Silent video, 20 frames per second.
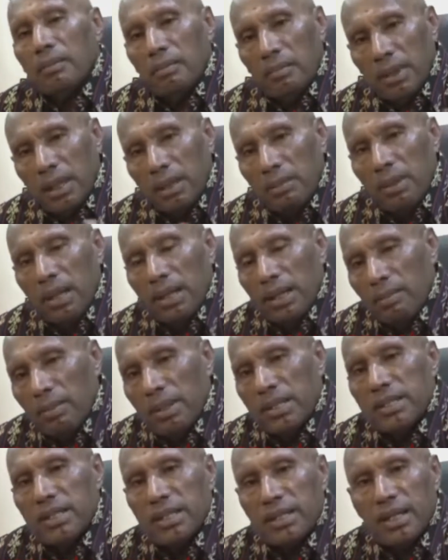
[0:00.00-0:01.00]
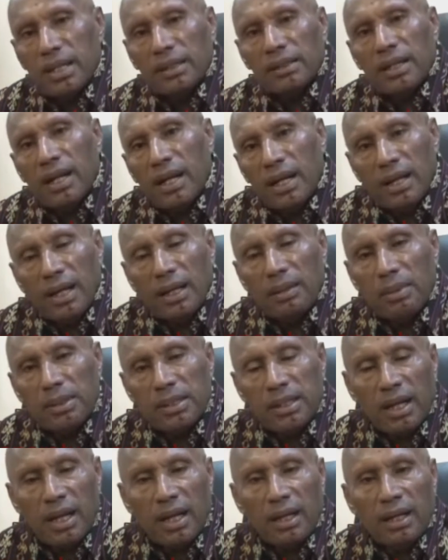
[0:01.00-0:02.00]
bagaimana mensejahterakan
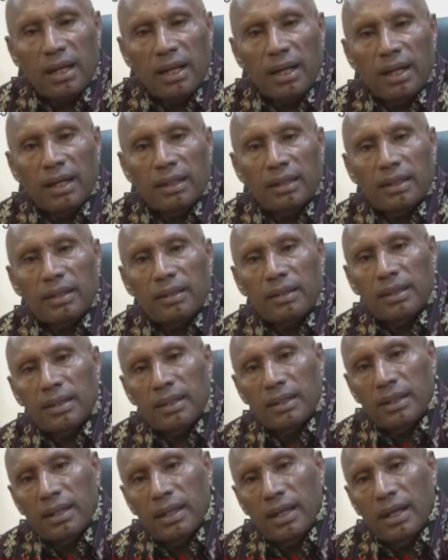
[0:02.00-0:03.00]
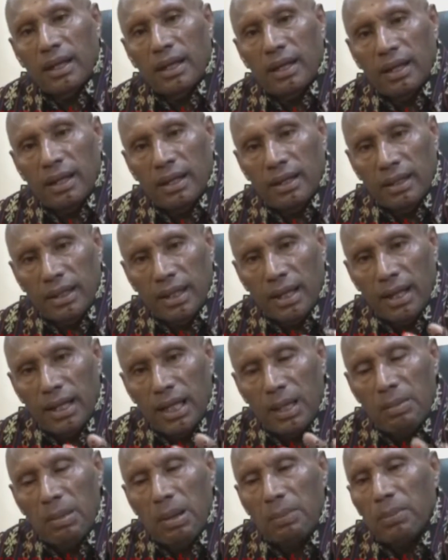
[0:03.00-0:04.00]
masyarakat ya dengan
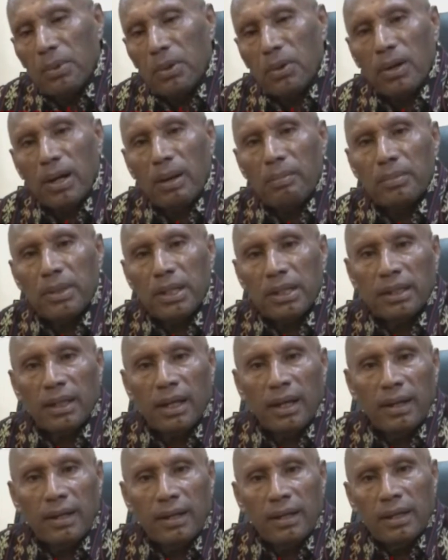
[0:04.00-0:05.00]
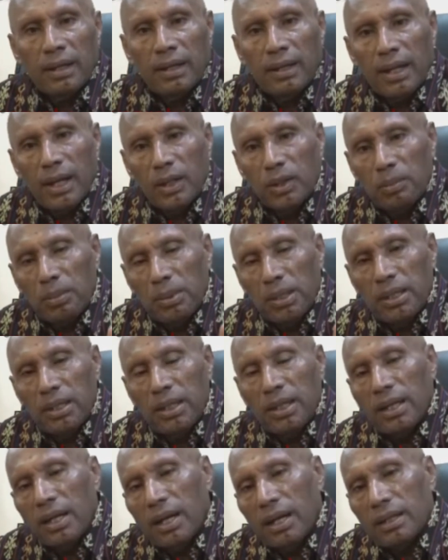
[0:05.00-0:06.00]
lima program kita yaitu
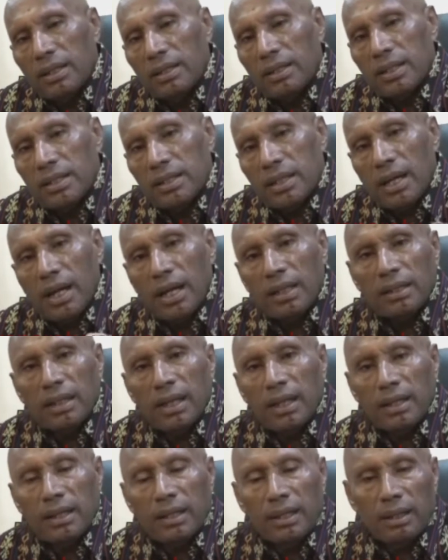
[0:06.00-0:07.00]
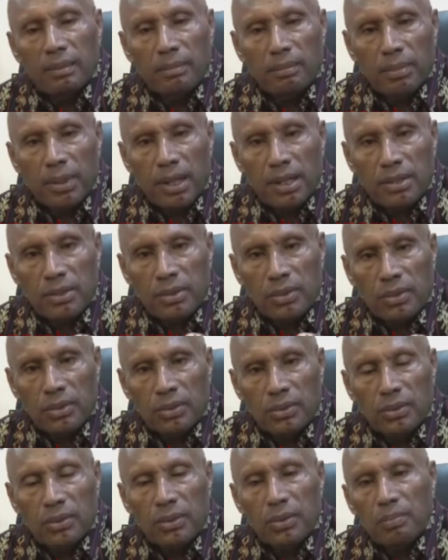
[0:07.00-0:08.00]
pendidikan, kesehatan,
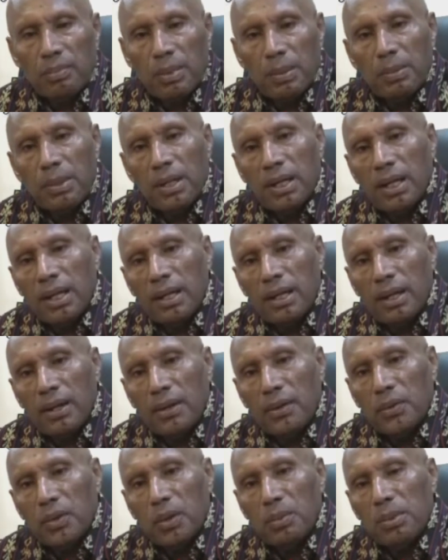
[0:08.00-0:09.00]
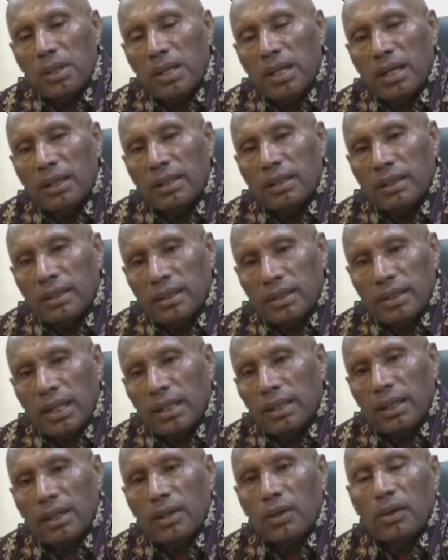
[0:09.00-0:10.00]
infrastruktur, pemberdayaan ekonomi dan
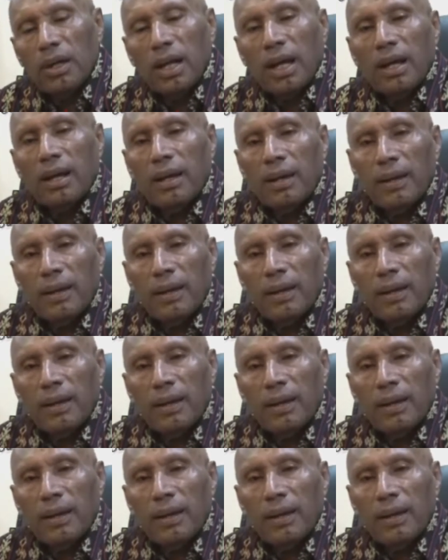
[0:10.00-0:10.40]
tata kelola